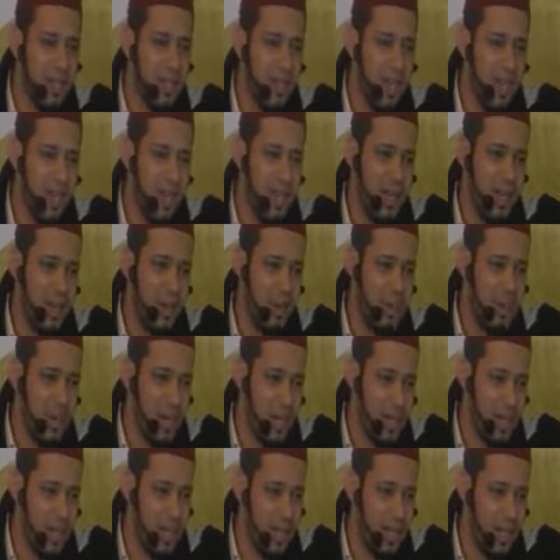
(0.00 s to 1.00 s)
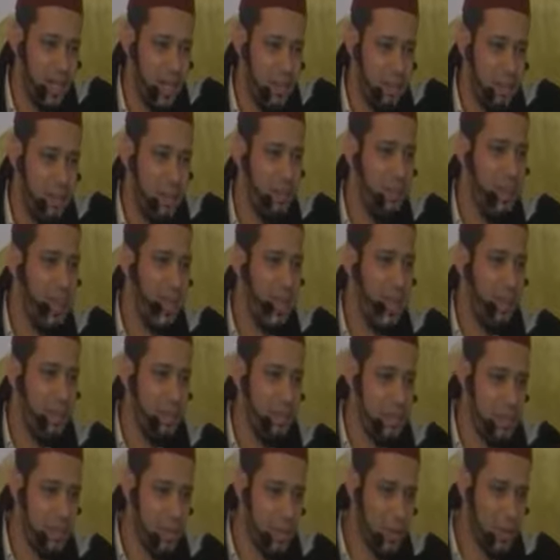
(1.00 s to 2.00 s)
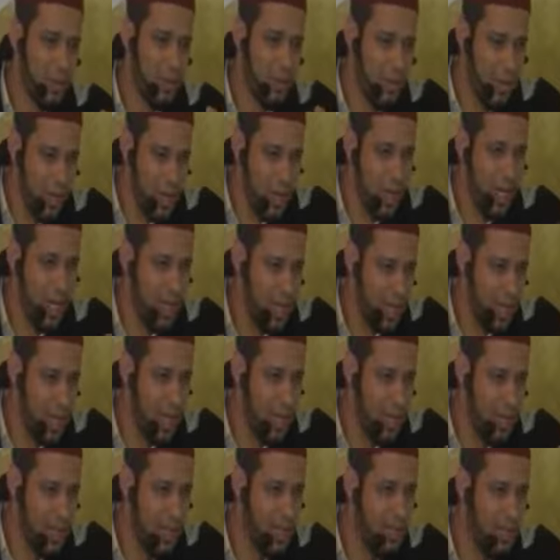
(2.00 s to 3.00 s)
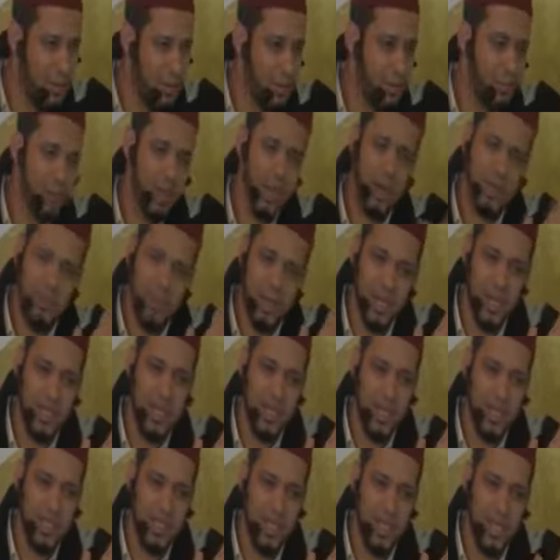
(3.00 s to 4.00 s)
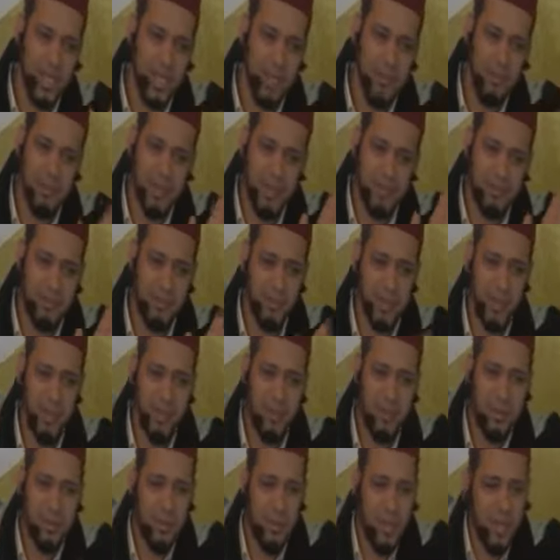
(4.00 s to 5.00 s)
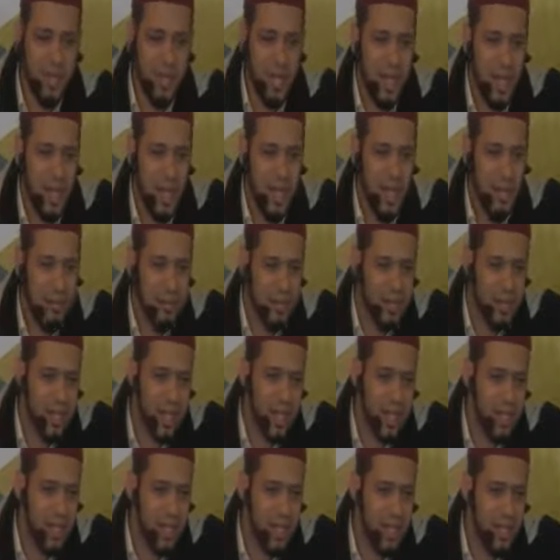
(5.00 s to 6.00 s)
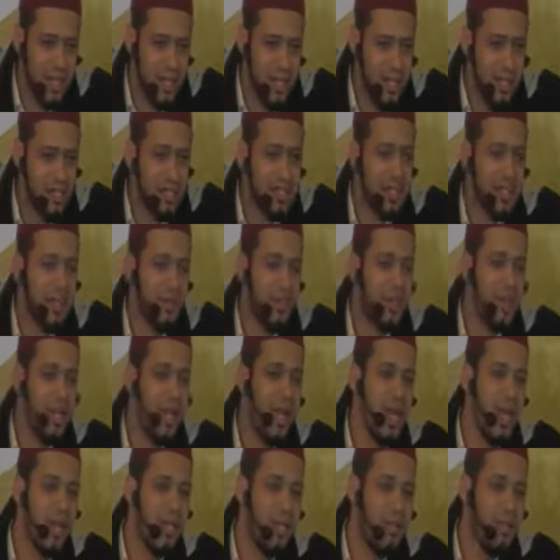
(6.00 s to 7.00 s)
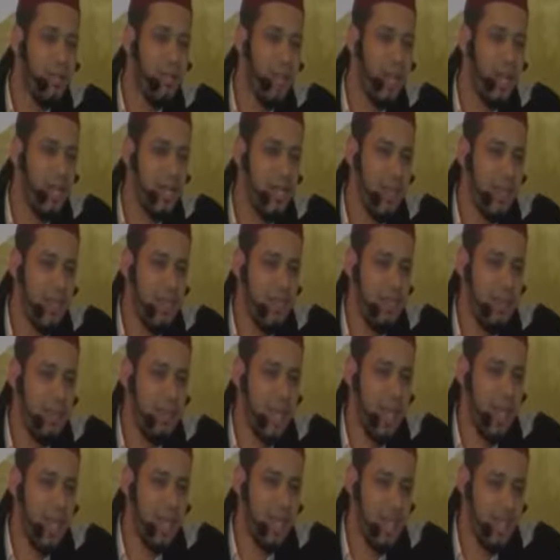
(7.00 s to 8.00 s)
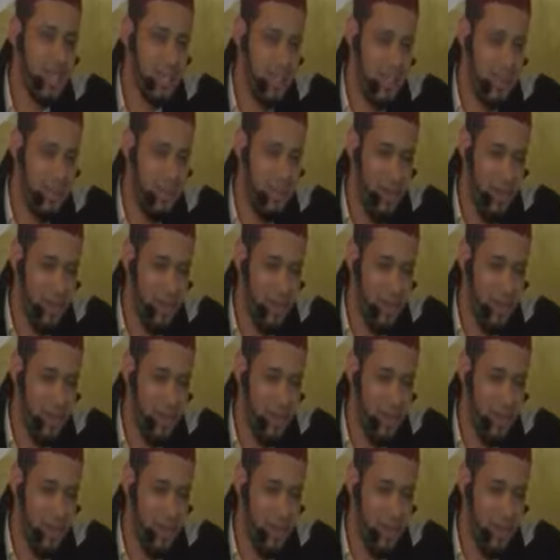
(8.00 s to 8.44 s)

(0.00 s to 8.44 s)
الأول بمعابد الروم كان أذانهم قبل الكتائب يفتح الأمصار نسأل الله أن يبارك في هذا الجمع